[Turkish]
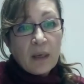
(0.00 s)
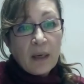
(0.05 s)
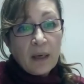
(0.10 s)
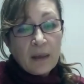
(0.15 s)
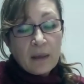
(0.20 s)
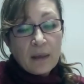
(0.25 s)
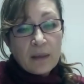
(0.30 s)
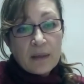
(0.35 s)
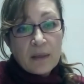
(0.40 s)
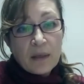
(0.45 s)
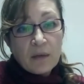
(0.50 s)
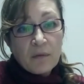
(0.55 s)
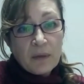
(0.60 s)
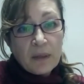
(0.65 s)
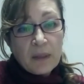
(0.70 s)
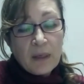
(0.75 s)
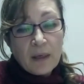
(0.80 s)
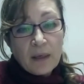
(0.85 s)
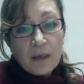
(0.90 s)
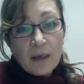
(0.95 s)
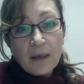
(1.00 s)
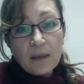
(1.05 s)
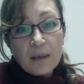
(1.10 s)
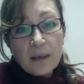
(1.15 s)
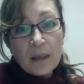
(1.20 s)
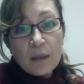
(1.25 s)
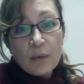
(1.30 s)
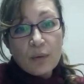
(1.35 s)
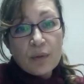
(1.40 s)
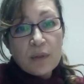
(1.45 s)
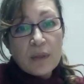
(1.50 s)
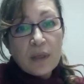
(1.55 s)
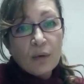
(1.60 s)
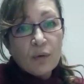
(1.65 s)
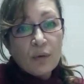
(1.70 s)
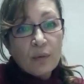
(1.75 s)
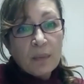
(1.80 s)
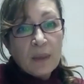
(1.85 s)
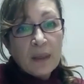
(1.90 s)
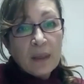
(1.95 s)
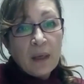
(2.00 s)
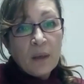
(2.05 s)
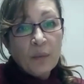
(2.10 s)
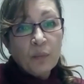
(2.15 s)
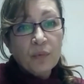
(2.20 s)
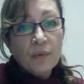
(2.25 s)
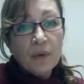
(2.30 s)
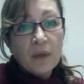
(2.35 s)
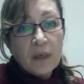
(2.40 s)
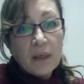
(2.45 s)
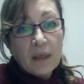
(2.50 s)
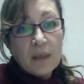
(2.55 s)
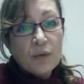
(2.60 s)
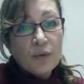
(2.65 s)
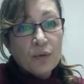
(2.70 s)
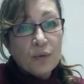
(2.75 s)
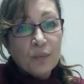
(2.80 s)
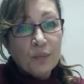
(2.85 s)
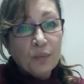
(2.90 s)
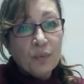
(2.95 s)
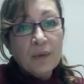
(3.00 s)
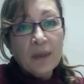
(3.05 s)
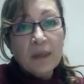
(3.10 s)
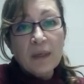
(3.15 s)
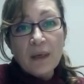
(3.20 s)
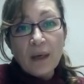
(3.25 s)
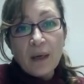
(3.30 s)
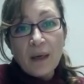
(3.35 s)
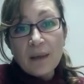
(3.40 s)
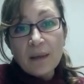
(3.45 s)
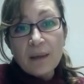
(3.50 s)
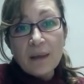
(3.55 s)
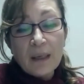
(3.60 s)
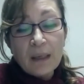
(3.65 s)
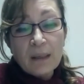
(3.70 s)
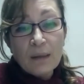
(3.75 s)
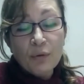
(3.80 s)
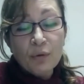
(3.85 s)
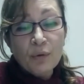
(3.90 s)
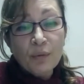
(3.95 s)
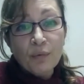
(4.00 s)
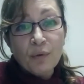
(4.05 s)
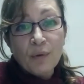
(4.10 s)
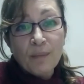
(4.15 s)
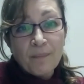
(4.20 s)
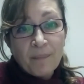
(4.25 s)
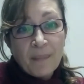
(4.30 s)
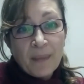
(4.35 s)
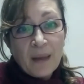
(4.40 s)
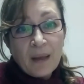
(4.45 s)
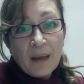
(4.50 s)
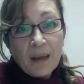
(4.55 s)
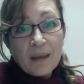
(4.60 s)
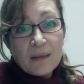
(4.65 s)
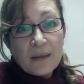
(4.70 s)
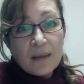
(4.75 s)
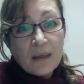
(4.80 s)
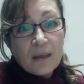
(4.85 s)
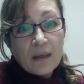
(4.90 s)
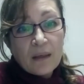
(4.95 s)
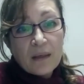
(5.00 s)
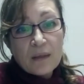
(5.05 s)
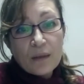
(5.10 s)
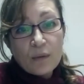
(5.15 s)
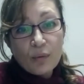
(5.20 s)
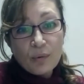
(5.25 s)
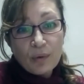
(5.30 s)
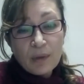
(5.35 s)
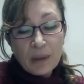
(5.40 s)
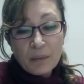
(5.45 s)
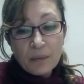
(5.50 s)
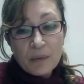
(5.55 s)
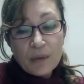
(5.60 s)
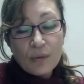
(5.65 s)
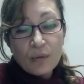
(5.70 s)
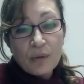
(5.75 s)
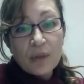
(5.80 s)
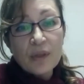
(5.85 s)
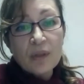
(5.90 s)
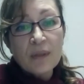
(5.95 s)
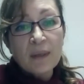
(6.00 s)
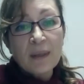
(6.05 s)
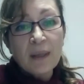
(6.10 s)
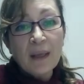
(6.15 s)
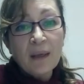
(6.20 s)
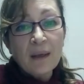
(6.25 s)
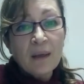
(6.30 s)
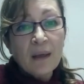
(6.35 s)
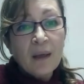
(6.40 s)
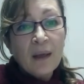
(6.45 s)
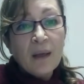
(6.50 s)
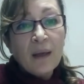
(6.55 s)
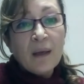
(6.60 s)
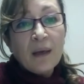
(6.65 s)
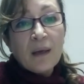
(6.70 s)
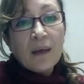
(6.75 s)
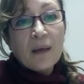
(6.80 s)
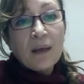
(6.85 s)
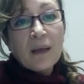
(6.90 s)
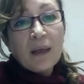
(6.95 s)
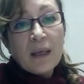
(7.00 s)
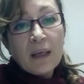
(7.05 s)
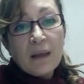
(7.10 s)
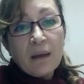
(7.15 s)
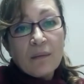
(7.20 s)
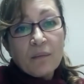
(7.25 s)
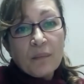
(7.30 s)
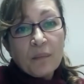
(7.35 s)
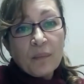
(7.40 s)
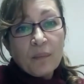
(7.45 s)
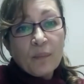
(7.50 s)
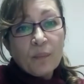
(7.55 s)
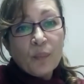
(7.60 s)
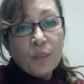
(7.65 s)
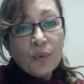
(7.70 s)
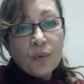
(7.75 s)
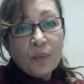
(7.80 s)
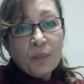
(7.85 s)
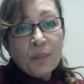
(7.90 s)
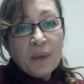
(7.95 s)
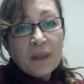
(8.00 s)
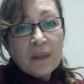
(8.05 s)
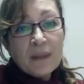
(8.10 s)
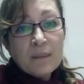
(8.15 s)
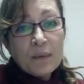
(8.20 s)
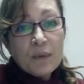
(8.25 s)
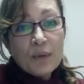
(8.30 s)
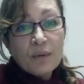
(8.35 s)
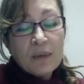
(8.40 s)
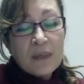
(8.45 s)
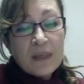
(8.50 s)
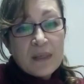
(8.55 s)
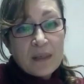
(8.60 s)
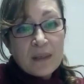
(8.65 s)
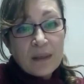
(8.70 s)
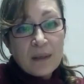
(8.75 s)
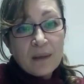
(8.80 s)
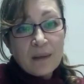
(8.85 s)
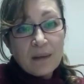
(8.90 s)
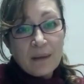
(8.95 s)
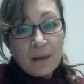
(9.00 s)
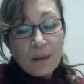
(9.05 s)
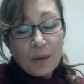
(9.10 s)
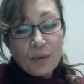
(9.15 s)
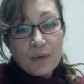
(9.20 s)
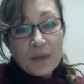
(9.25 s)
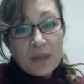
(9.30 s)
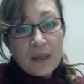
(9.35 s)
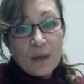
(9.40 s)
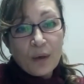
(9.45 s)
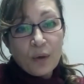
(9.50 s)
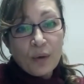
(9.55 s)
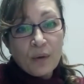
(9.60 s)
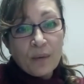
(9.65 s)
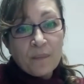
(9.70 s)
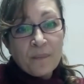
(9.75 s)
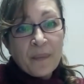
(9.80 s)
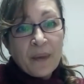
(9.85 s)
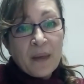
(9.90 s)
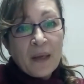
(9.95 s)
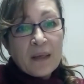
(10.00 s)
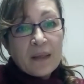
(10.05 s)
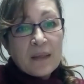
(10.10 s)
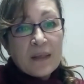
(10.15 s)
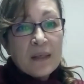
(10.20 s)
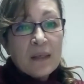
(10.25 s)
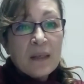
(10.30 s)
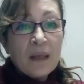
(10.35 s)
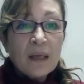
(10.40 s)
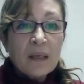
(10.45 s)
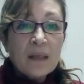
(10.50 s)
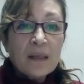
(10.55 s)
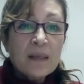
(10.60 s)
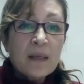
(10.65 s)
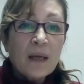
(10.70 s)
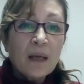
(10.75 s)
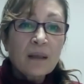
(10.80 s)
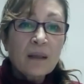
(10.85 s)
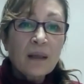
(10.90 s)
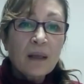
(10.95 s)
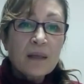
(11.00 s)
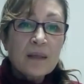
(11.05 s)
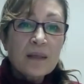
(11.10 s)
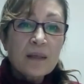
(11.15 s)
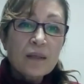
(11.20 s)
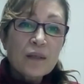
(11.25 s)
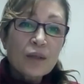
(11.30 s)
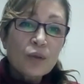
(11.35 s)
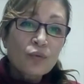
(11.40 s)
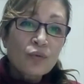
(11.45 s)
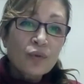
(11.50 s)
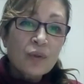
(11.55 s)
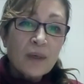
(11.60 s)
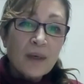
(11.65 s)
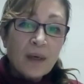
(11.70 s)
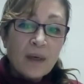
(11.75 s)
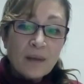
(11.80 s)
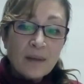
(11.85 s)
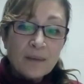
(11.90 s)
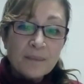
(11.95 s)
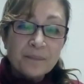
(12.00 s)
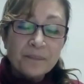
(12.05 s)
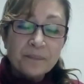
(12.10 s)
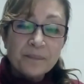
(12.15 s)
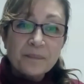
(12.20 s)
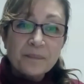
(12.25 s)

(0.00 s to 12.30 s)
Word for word: gayreti, fedakarlığı gösteriyorum. Neden bunları yaşıyorum? Bunları hak ediyor muyum? E, sorgulama sürecinde. E, bunun bir adım sonrasını gösteriyor. Sizin elinizden nazikçe tutarak